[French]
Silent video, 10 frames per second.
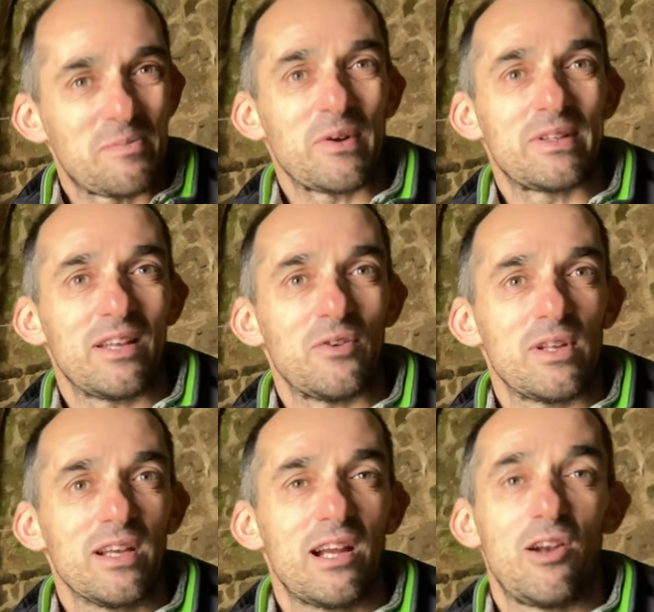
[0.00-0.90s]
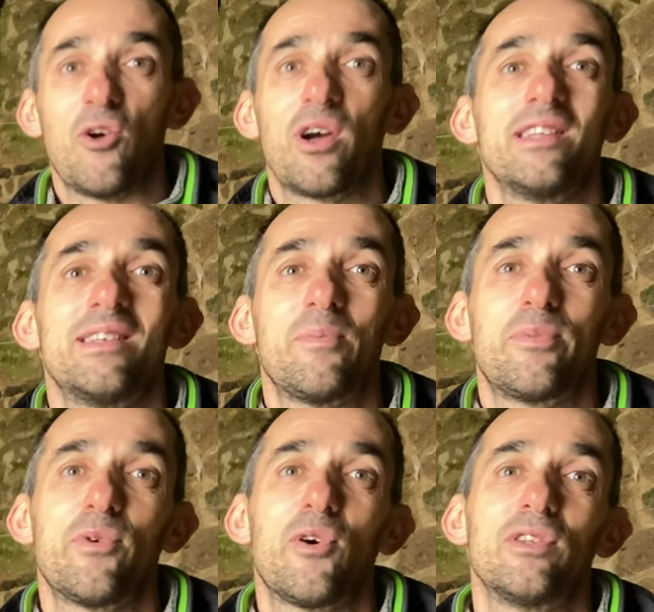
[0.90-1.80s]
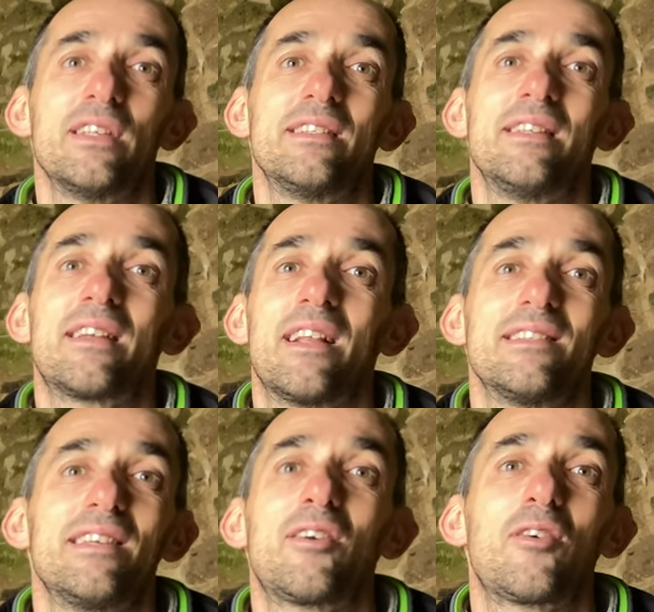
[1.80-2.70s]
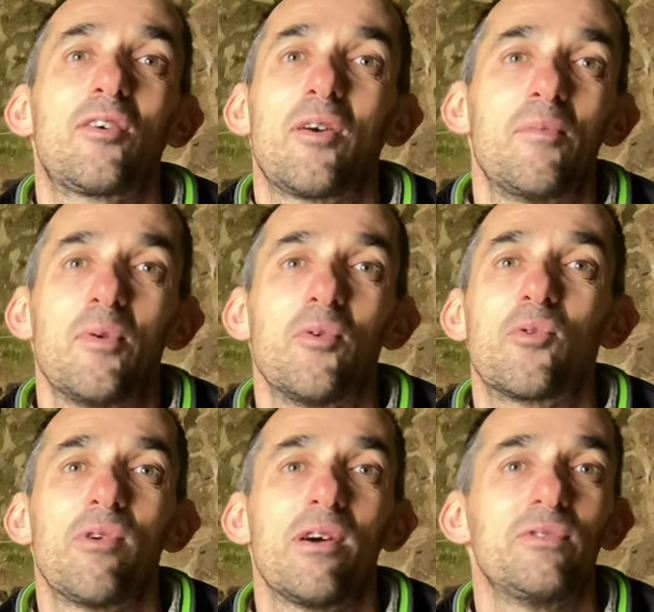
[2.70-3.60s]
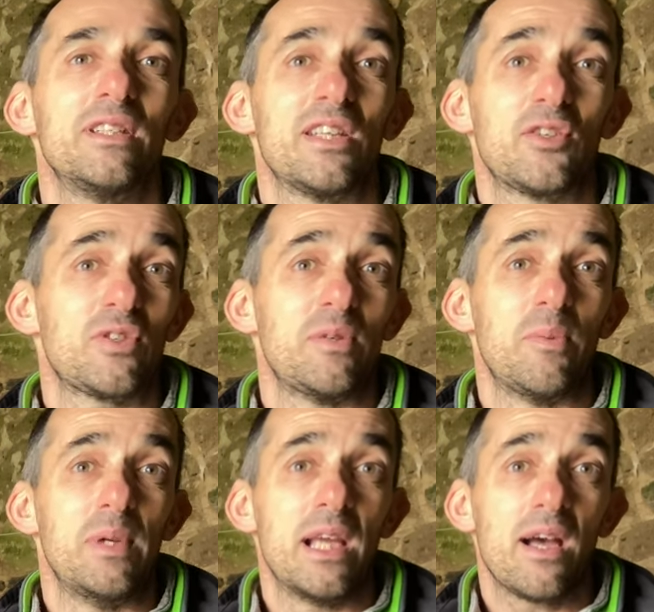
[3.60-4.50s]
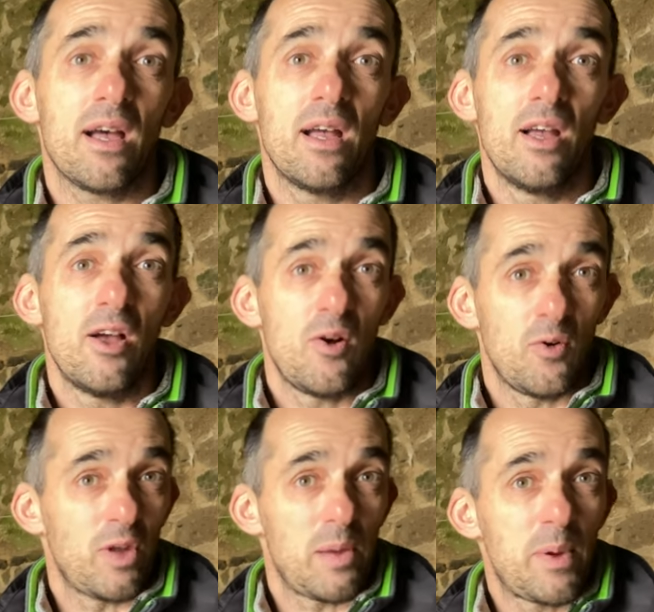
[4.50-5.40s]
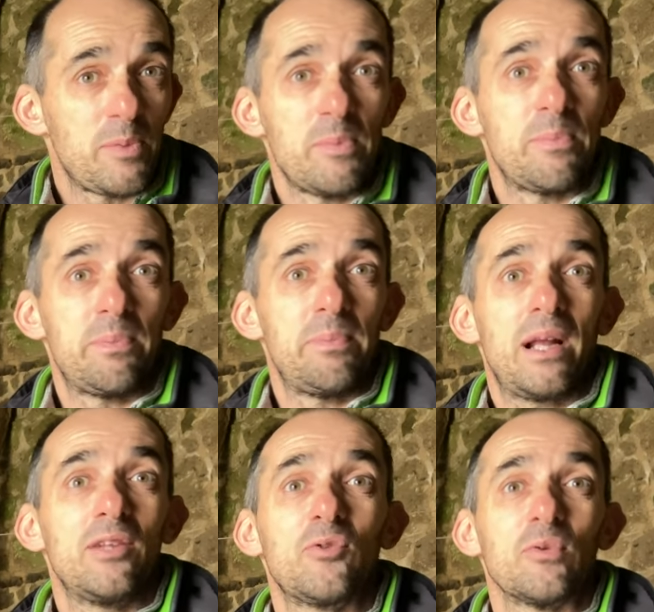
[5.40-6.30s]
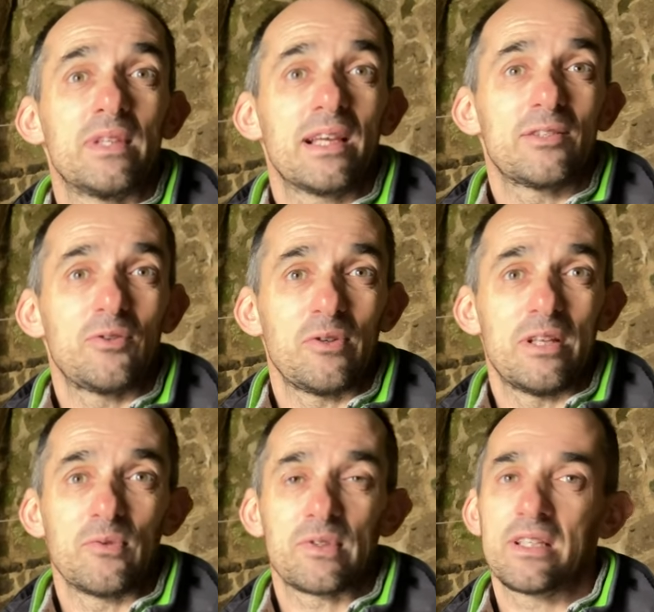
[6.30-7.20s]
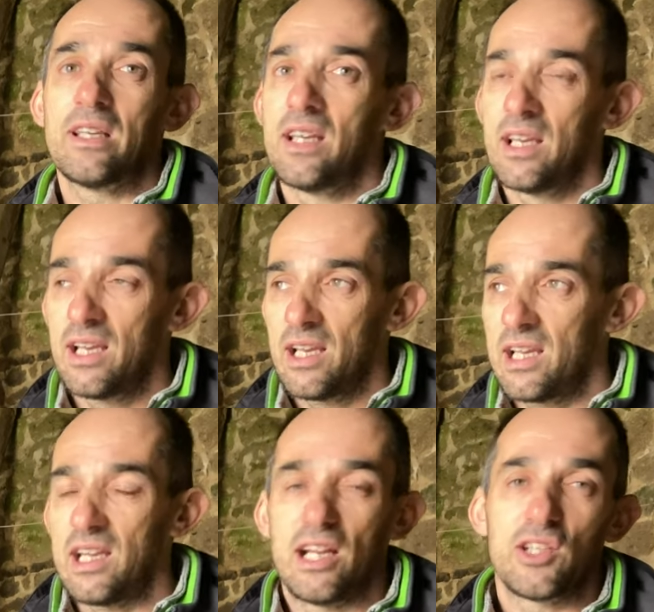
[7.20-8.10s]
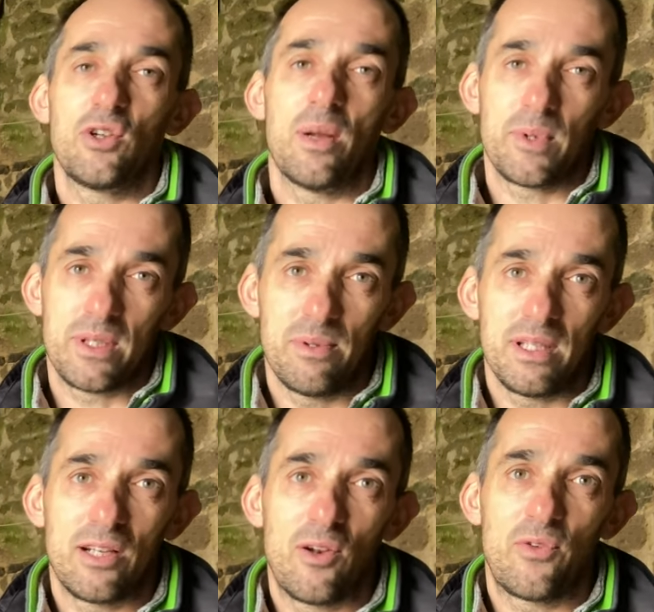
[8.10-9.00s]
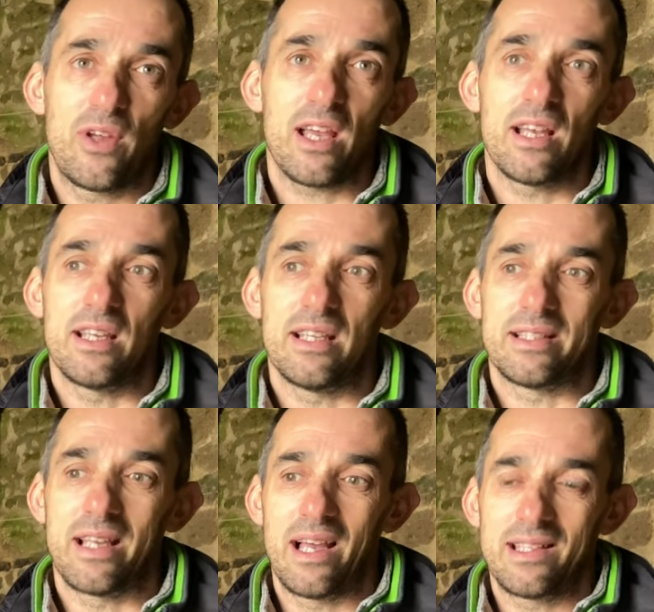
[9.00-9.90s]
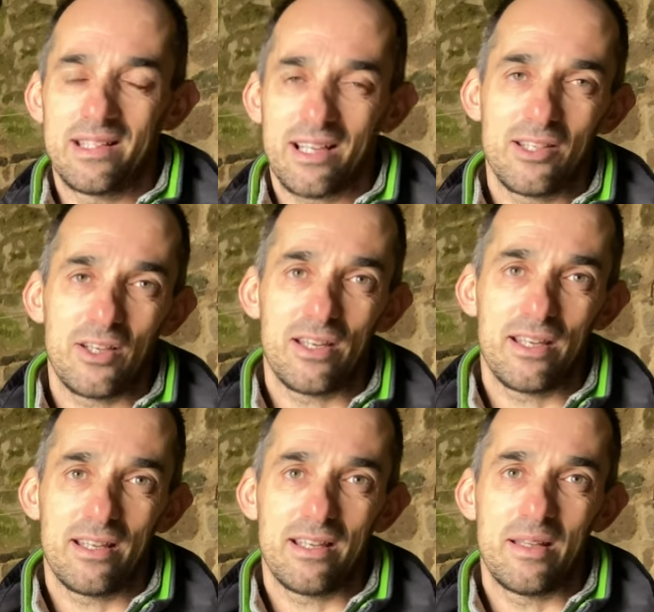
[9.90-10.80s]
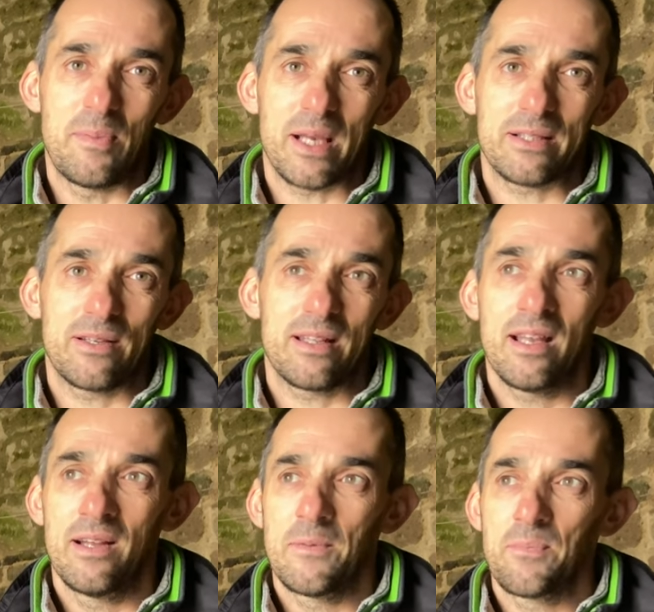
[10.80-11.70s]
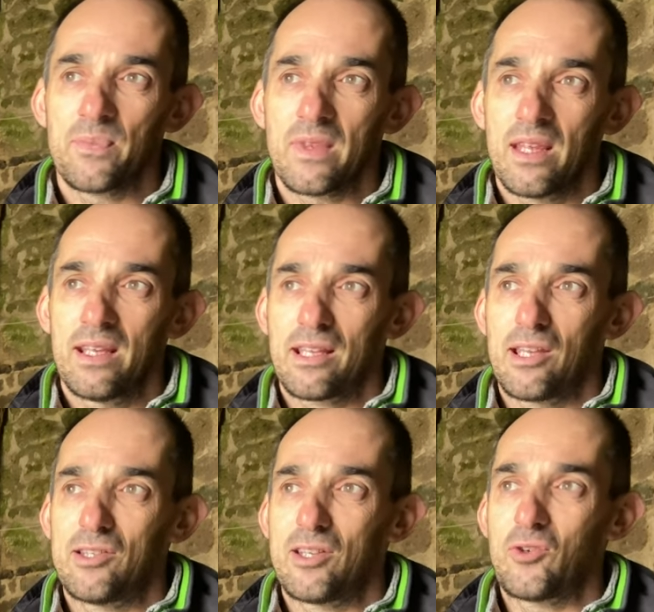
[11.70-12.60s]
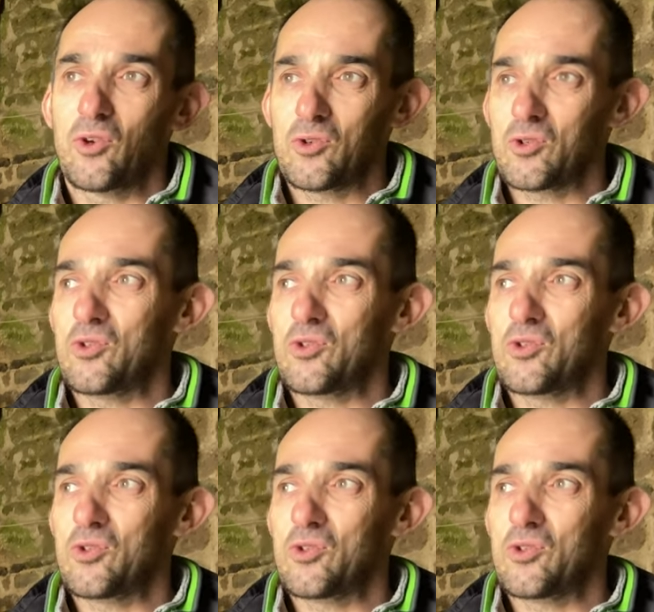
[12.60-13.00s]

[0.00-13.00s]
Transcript: pour Terre de Liens. Elle l'aurait été pour euh, des sites classiques comme Le Bon Coin ou des agences immobilières. On n'aurait pas pu parler du contexte sur une annonce. Et là, j'ai eu la possibilité de le faire et ça a attiré des, personnes qui étaient curieuses de